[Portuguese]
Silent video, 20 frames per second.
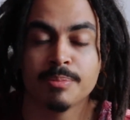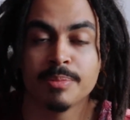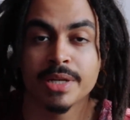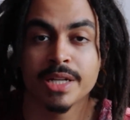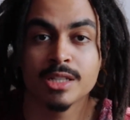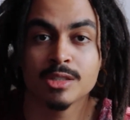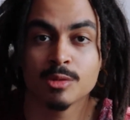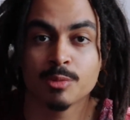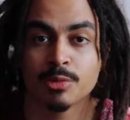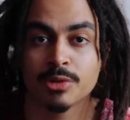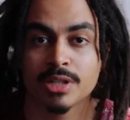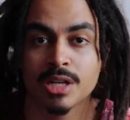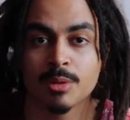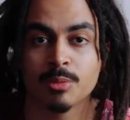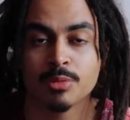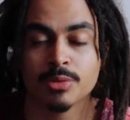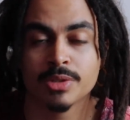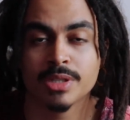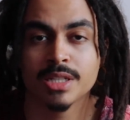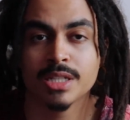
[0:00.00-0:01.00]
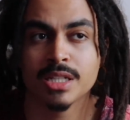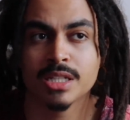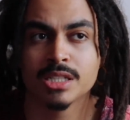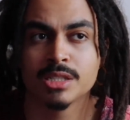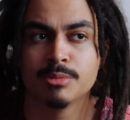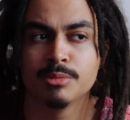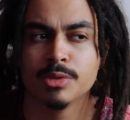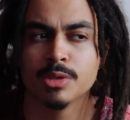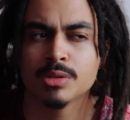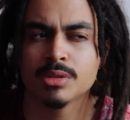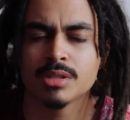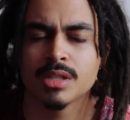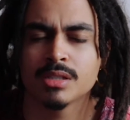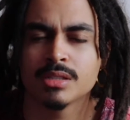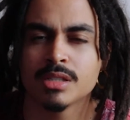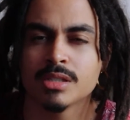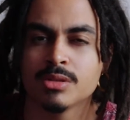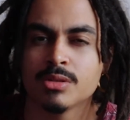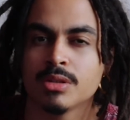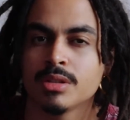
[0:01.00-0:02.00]
preso por capoeira é de
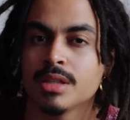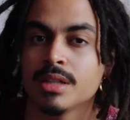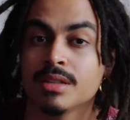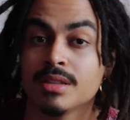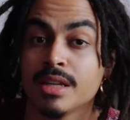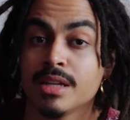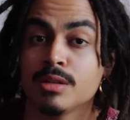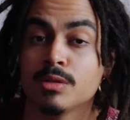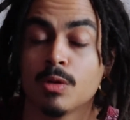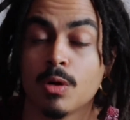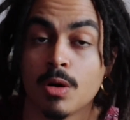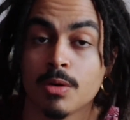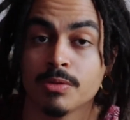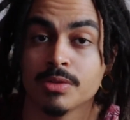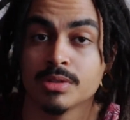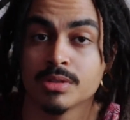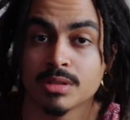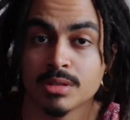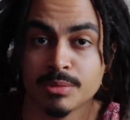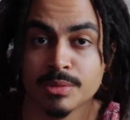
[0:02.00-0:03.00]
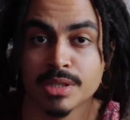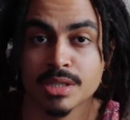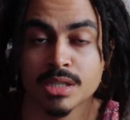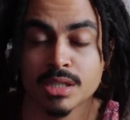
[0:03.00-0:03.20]
1789, se eu não me